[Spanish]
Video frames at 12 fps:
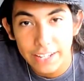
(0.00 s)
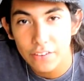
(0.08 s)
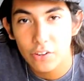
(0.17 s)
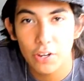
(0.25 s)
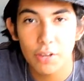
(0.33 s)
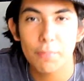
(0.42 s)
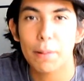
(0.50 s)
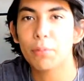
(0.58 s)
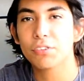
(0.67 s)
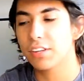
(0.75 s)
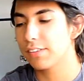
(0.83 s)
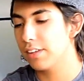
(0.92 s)
día de hoy
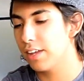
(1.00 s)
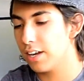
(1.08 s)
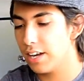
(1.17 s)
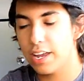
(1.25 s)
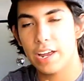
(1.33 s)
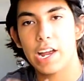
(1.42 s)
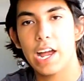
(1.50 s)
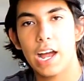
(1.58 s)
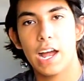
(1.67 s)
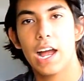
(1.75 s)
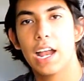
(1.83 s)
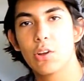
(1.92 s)
vamos a hacerle
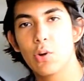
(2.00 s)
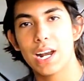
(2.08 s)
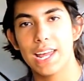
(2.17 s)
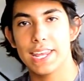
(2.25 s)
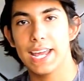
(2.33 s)
algo a la